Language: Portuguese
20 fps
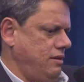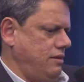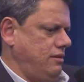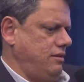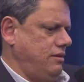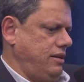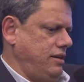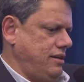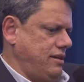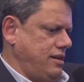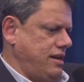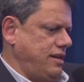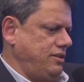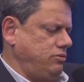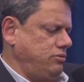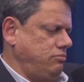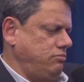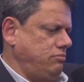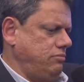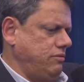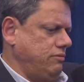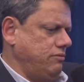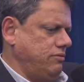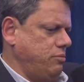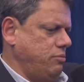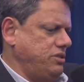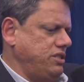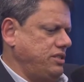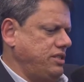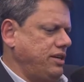é, a,
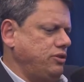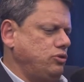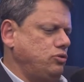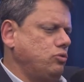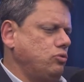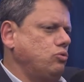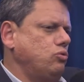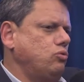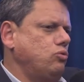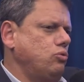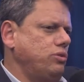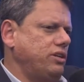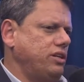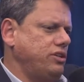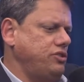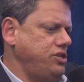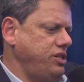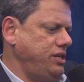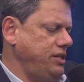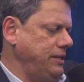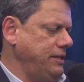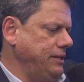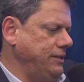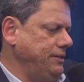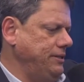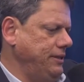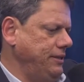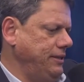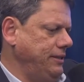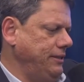vamos dizer, a estrutura de,
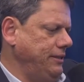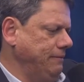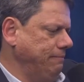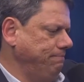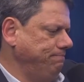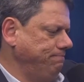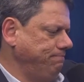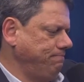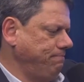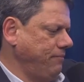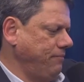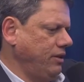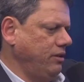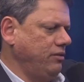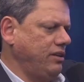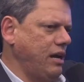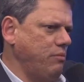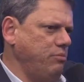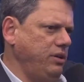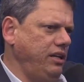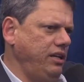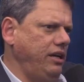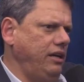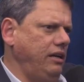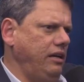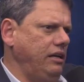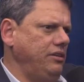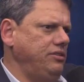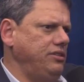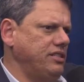de
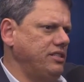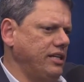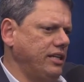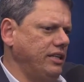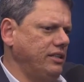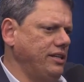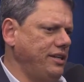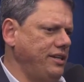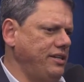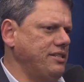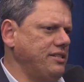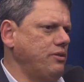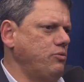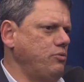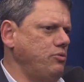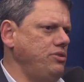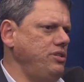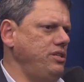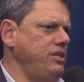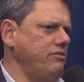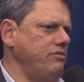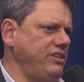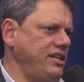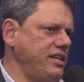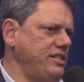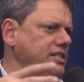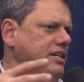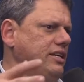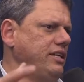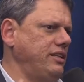gabinete, secretaria executiva e
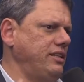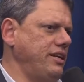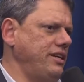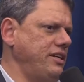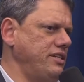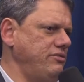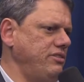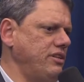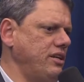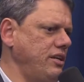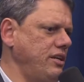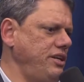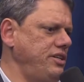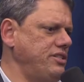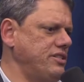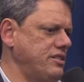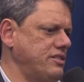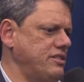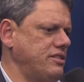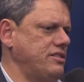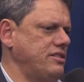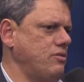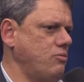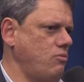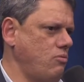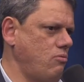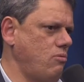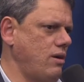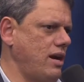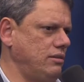as secretarias finalísticas, que são
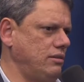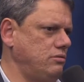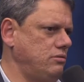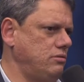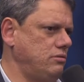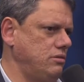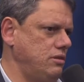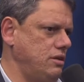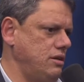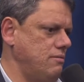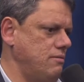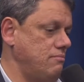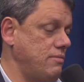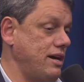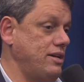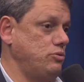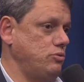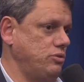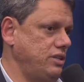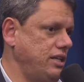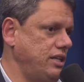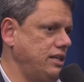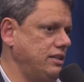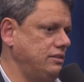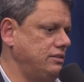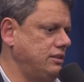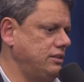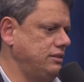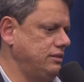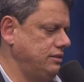quatro, mais o
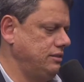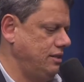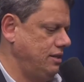Denatran,